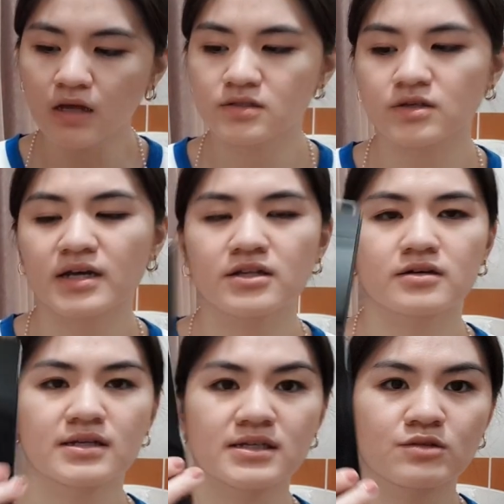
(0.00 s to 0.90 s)
So,
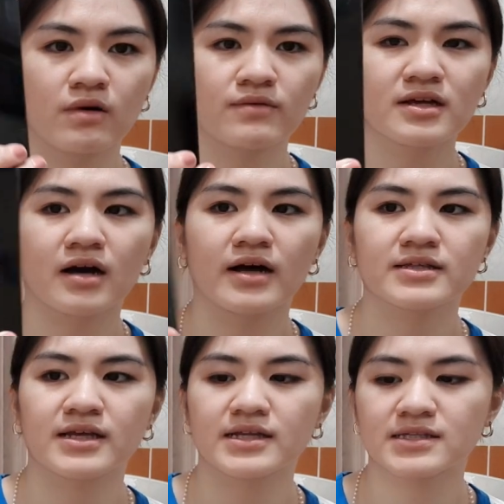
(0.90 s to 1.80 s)
ito. This is what we
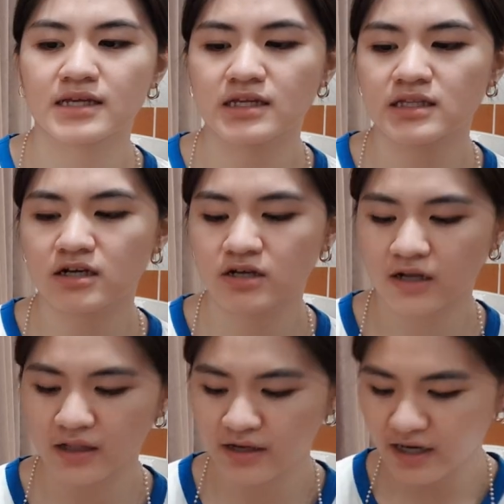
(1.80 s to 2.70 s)
got. It's in the
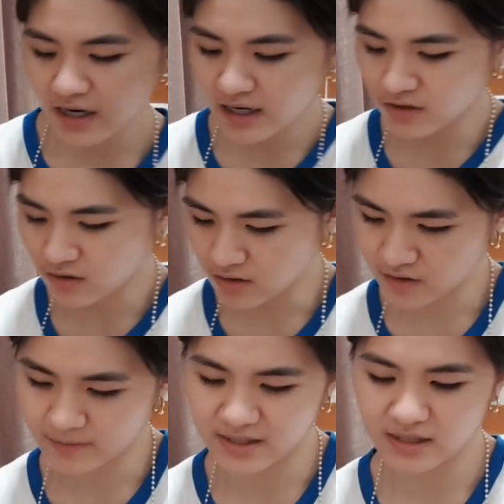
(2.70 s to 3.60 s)
color... Anong
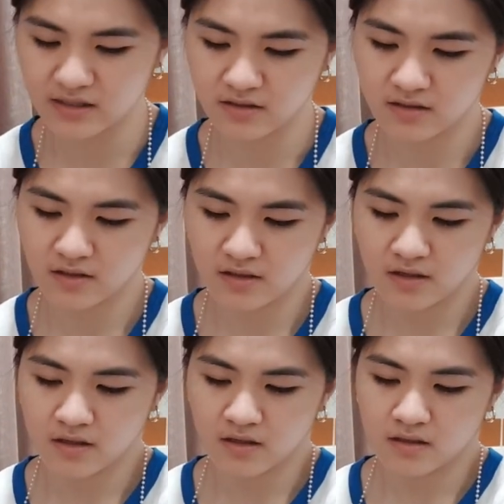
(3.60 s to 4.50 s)
color ba nito?
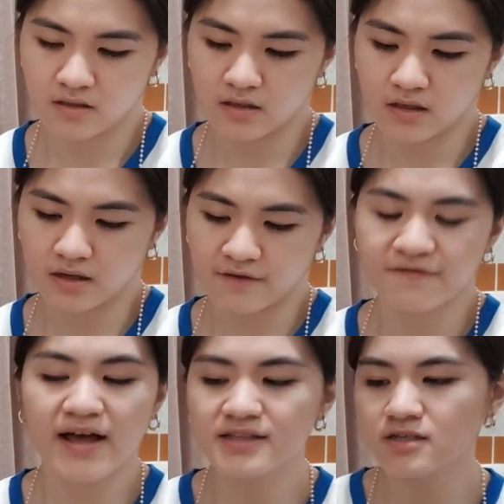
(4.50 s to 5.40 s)
Uh,
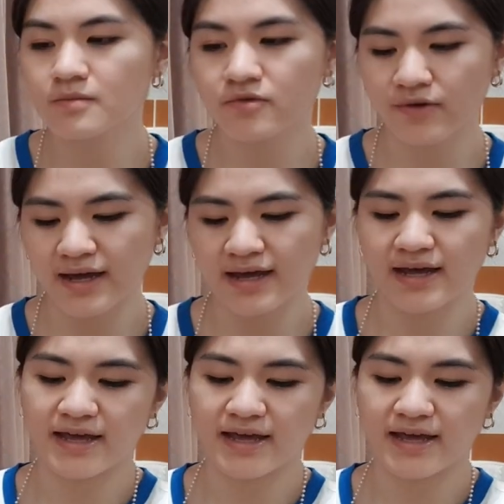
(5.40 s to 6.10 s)
Phantom Gray.